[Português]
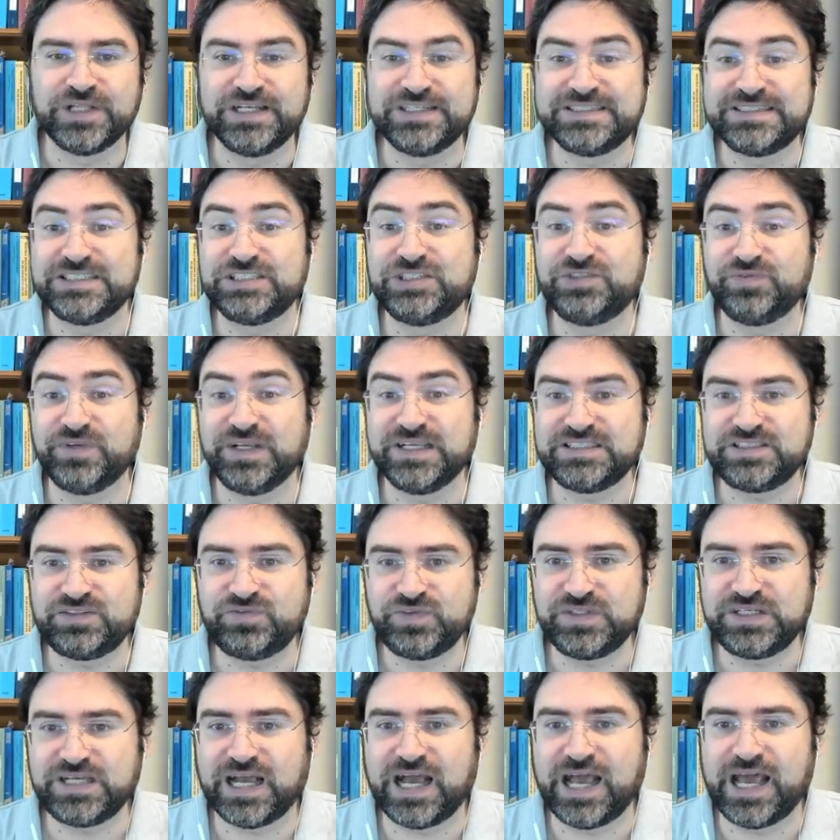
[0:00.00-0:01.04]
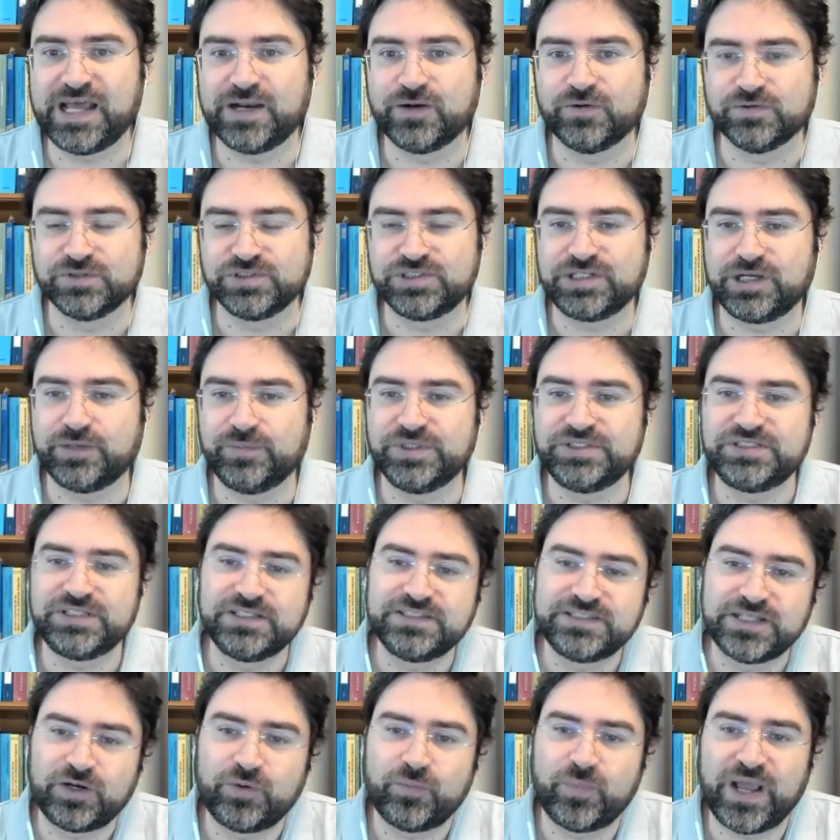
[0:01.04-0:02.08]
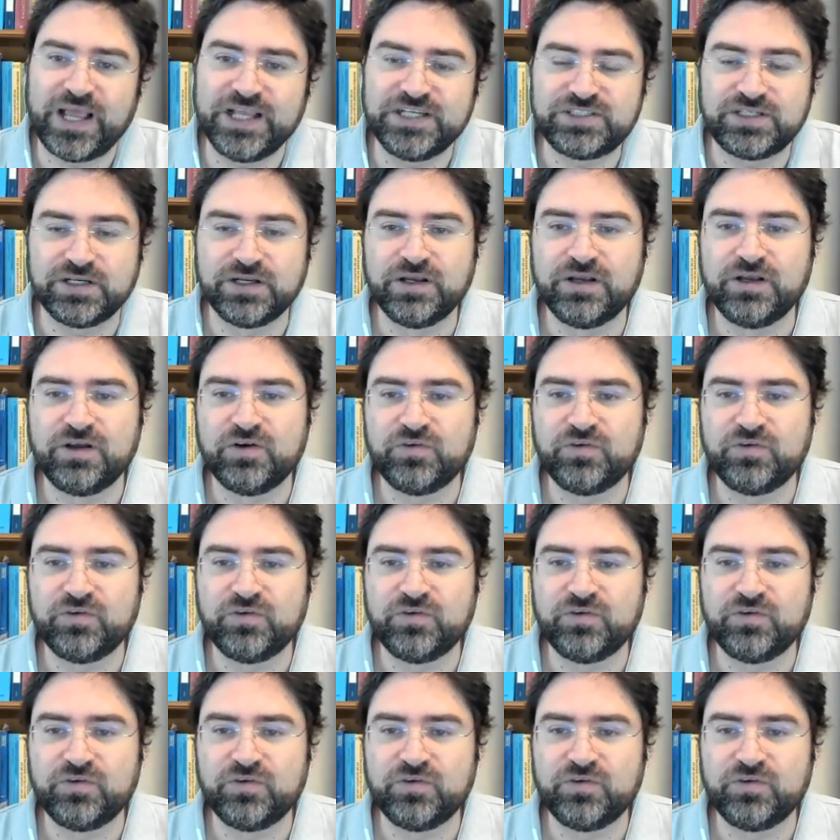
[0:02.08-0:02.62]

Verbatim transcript: Né? Eles se diversificaram. Antigamente eles eram mais